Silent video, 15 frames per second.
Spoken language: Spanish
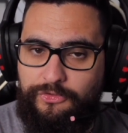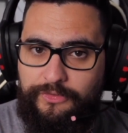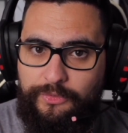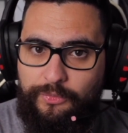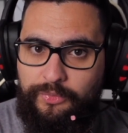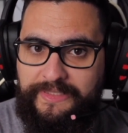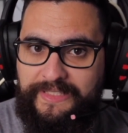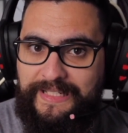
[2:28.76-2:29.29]
de
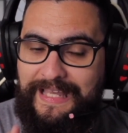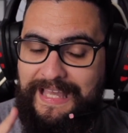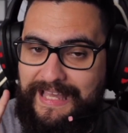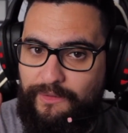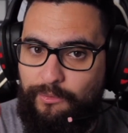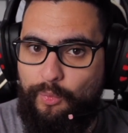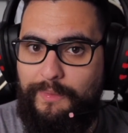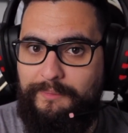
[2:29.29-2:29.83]
lunes a
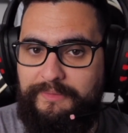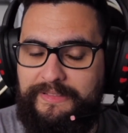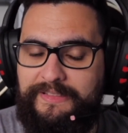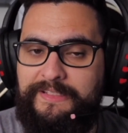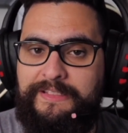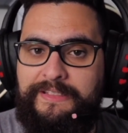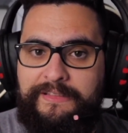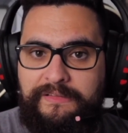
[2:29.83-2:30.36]
jueves
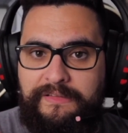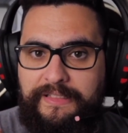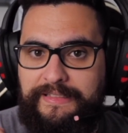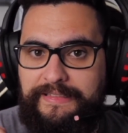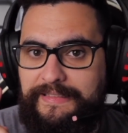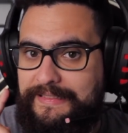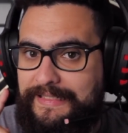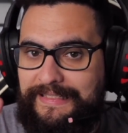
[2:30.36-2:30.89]

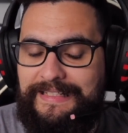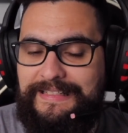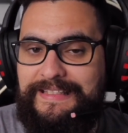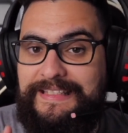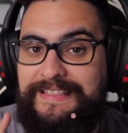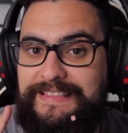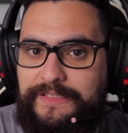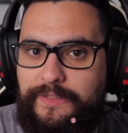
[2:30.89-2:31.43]
en el canal
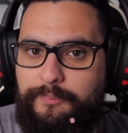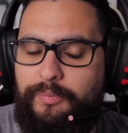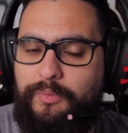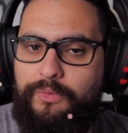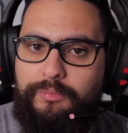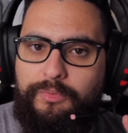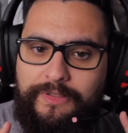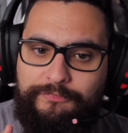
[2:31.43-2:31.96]
de
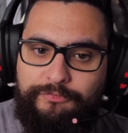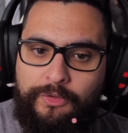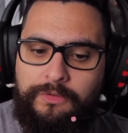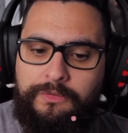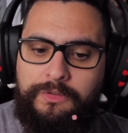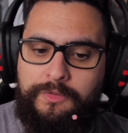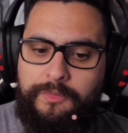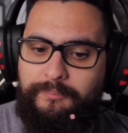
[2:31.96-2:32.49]
eSport
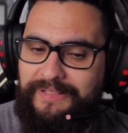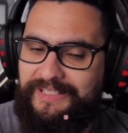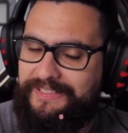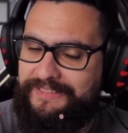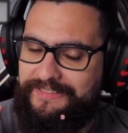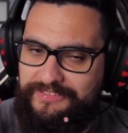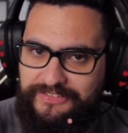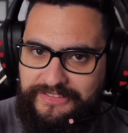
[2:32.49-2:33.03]
Vodafone, para
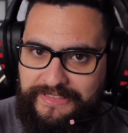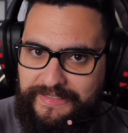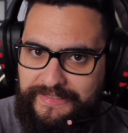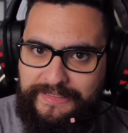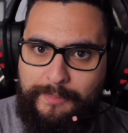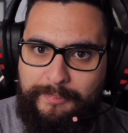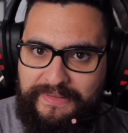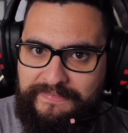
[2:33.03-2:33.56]
que si
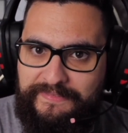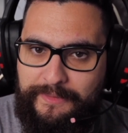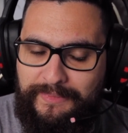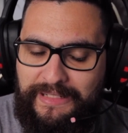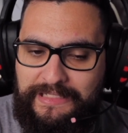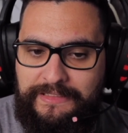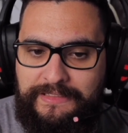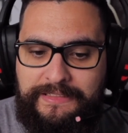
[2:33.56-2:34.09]
queréis aprender
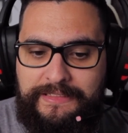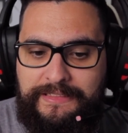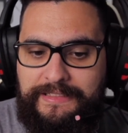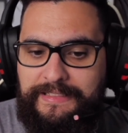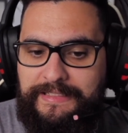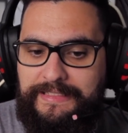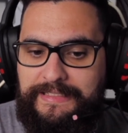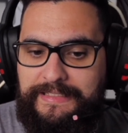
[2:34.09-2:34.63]
más.
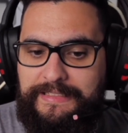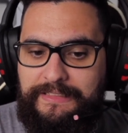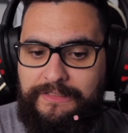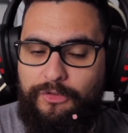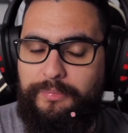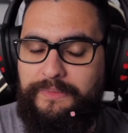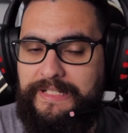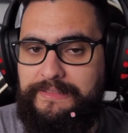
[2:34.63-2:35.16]
Y
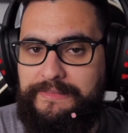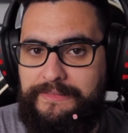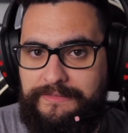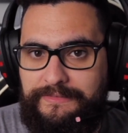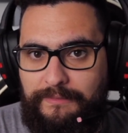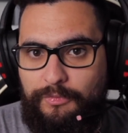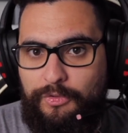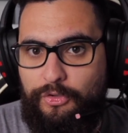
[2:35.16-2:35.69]
los viernes
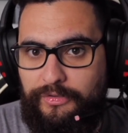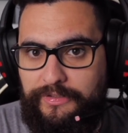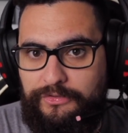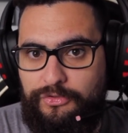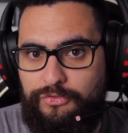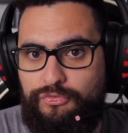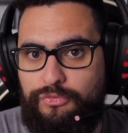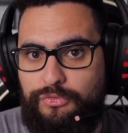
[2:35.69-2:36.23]
estamos con
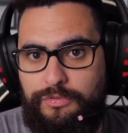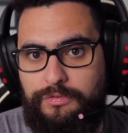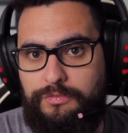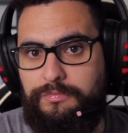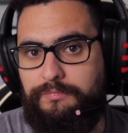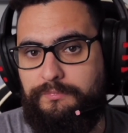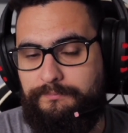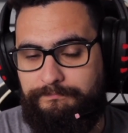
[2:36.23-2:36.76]
estos trucos.
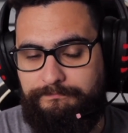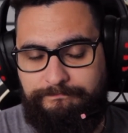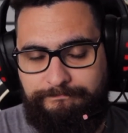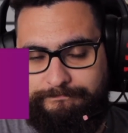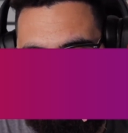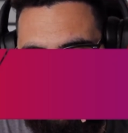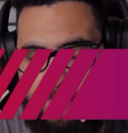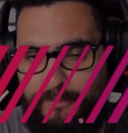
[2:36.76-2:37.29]

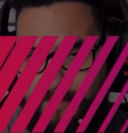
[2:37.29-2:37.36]
Nos